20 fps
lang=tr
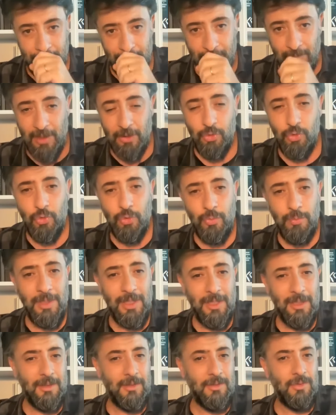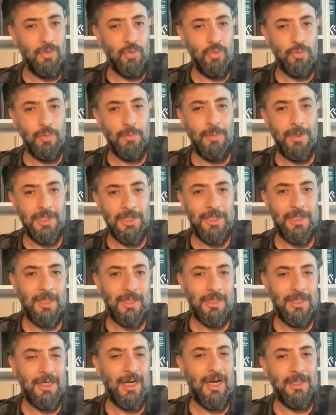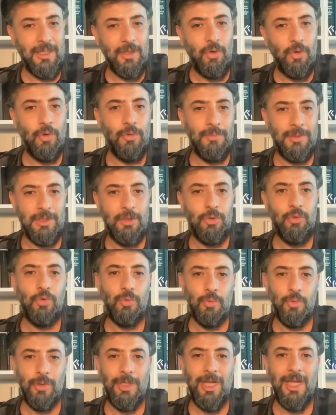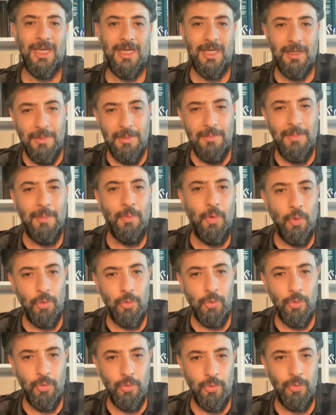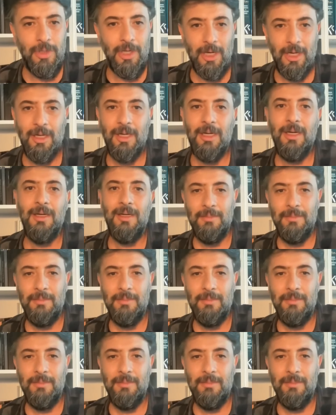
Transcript: Mansur Bey'in Cumhurbaşkanı adayı olması durumunda Ekrem İmamoğlu'nun da